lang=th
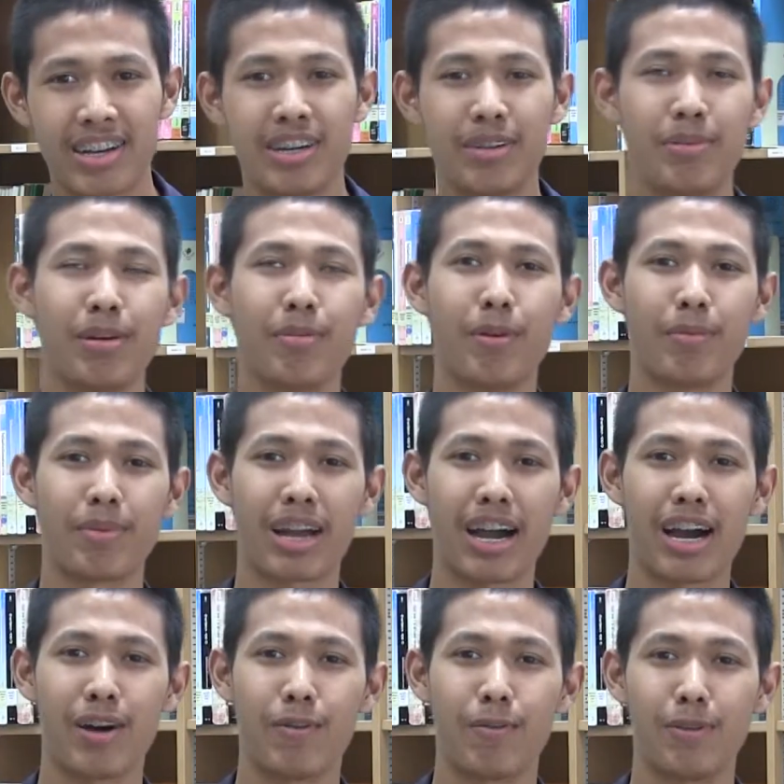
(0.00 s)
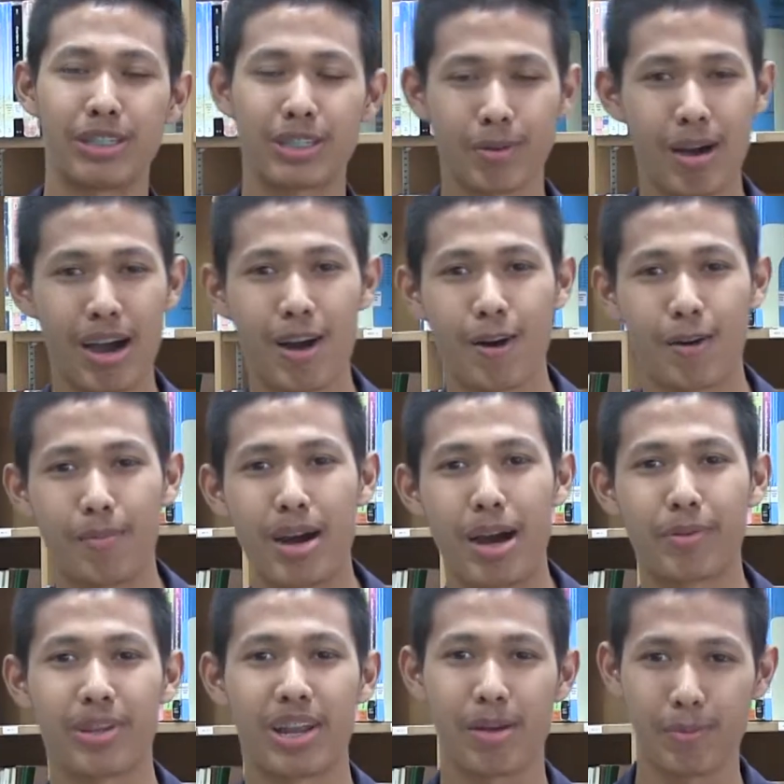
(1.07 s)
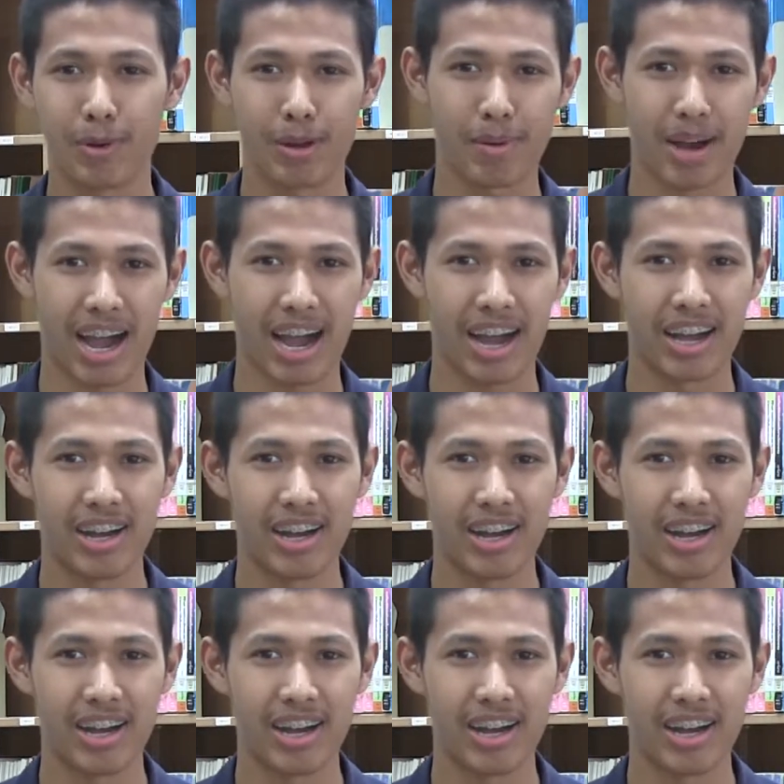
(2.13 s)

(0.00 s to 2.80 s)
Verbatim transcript: คือเพื่อผมอยากเข้าวิศวะของมหาวิทยาลัยบุรพา